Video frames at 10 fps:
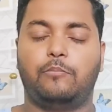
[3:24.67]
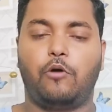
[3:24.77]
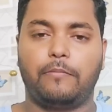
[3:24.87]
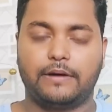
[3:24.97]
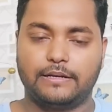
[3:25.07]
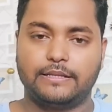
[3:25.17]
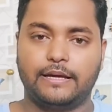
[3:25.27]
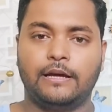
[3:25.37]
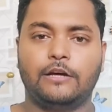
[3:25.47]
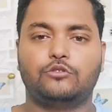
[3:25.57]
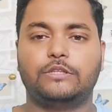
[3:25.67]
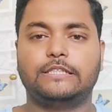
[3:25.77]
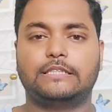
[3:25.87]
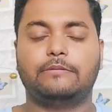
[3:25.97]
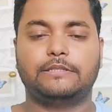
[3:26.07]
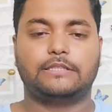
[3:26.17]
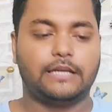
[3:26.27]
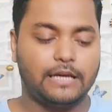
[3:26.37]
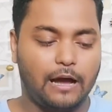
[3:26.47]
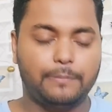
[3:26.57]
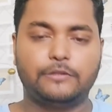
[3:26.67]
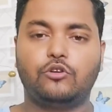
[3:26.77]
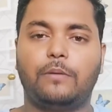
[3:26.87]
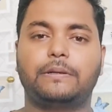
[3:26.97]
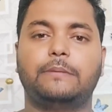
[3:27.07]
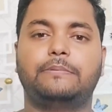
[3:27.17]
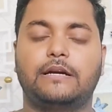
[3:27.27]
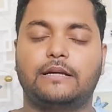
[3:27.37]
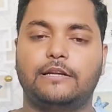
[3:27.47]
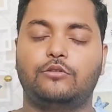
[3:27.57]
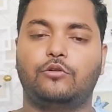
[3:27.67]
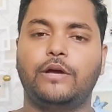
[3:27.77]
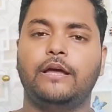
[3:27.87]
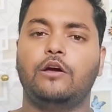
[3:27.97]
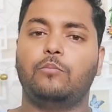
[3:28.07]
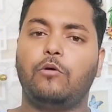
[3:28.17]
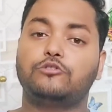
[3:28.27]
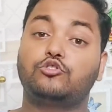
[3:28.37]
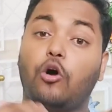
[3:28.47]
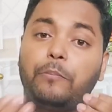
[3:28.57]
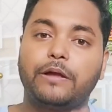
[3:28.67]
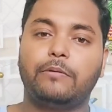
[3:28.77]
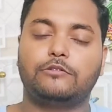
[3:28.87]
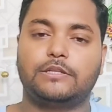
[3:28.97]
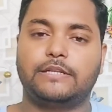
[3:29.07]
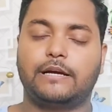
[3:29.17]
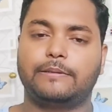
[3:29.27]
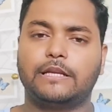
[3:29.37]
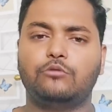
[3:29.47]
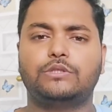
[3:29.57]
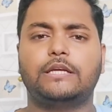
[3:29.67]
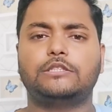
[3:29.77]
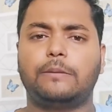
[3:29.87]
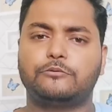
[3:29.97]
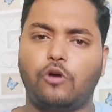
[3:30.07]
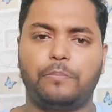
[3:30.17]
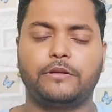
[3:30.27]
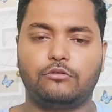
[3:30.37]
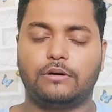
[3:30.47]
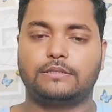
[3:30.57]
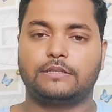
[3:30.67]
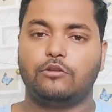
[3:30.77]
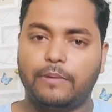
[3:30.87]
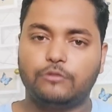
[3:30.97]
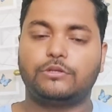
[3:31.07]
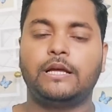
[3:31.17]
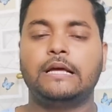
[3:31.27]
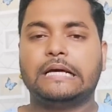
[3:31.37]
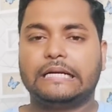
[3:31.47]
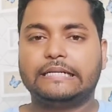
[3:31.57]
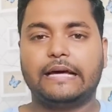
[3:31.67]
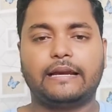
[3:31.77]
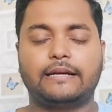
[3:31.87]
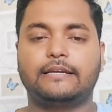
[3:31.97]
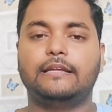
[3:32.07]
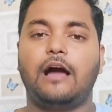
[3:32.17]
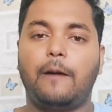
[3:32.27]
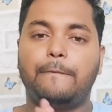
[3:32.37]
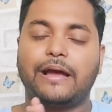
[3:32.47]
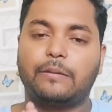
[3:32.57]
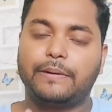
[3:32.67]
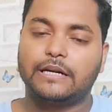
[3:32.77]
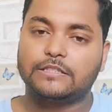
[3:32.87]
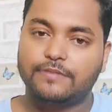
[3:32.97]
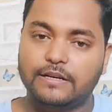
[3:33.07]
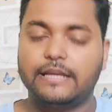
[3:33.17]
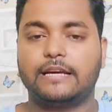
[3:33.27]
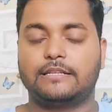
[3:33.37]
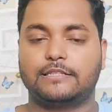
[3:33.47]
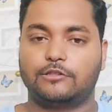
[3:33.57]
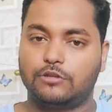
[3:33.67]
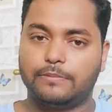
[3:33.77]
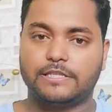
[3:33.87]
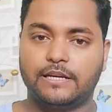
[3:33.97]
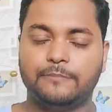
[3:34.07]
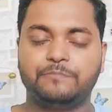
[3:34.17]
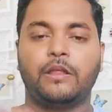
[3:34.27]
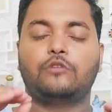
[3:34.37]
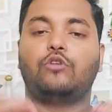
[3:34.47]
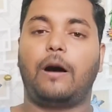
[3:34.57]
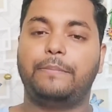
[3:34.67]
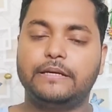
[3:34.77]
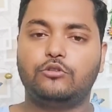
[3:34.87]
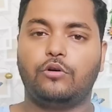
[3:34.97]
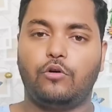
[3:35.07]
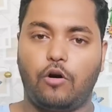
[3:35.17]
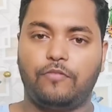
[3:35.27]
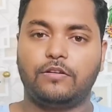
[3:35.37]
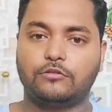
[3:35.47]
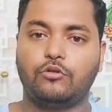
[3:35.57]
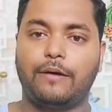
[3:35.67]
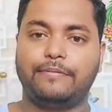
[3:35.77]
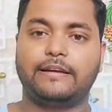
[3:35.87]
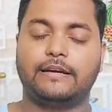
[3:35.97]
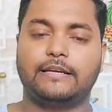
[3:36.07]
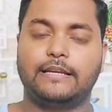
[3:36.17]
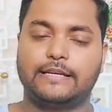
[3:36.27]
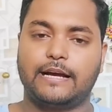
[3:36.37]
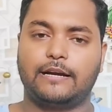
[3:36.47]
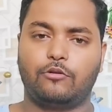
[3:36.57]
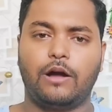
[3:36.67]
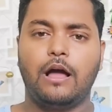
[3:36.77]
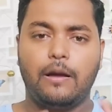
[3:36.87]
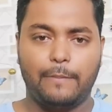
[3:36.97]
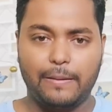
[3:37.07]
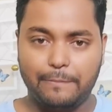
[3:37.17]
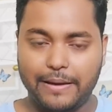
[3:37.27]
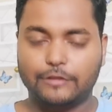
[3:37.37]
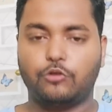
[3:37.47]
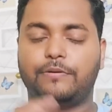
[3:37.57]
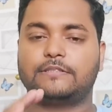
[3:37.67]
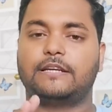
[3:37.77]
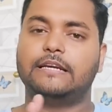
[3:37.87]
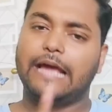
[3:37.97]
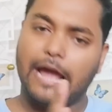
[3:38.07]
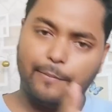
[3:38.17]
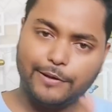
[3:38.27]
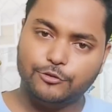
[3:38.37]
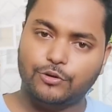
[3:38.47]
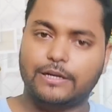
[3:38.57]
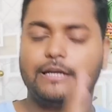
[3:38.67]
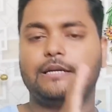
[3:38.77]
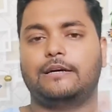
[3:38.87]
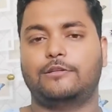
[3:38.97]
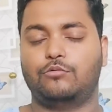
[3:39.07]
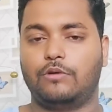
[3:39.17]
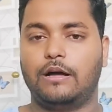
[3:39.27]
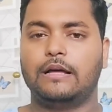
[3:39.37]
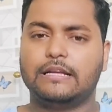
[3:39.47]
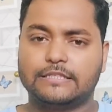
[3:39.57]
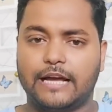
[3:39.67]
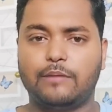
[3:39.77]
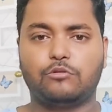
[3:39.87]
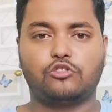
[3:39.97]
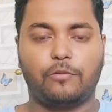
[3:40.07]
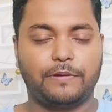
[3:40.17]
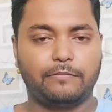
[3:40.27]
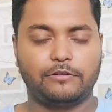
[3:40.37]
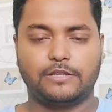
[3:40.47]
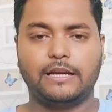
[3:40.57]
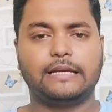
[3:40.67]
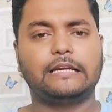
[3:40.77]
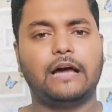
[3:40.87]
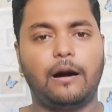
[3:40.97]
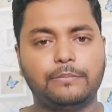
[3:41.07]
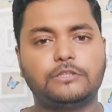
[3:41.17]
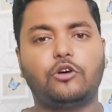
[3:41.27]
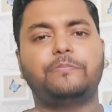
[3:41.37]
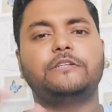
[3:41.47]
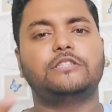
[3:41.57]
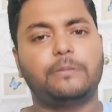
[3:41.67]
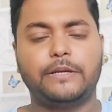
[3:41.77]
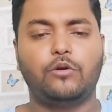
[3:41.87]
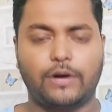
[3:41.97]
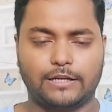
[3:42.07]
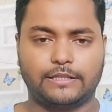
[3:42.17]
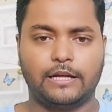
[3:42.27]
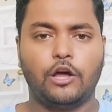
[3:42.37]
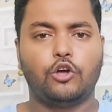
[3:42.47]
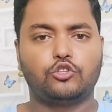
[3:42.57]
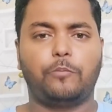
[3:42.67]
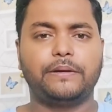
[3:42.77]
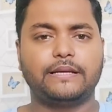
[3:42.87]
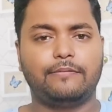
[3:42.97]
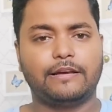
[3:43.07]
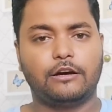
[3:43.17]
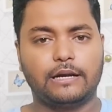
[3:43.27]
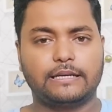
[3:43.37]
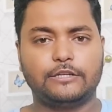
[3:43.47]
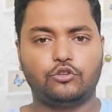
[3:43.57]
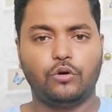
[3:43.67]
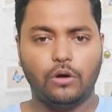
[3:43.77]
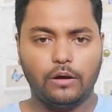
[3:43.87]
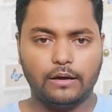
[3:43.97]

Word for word: फॉर्म कर दिया है तो जिसकी वजह से अभी जो आप गिफ्ट कार्ड खरीदोगे वो शॉपिंग भाउचर जाएगा मतलब कि उससे आप शॉपिंग तो कर सकते हो बट उसे डायरेक्टली आप बैंक पे ट्रांसफर ट्रांसफ़र नहीं कर सकते समझ गए तो अभी जो ऑफर्स को अप्लाई करने के लिए क्या करना होगा भाई मैं तो पर्सनली अमेजोन का ही खरीदूंगा चाहे वो शॉपिंग भाउचर है लेकिन हम शॉपिंग सभी लोग करते हैं शॉपिंग क्या भाई घर की जो